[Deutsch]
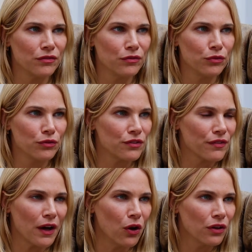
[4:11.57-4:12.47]
wo es
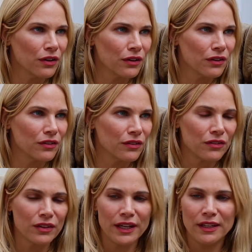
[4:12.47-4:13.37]
Frauen
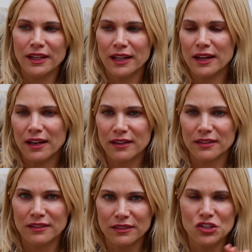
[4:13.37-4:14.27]
in
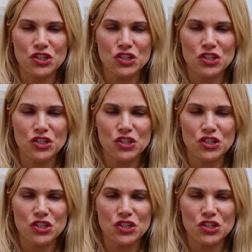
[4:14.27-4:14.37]
jeder äh,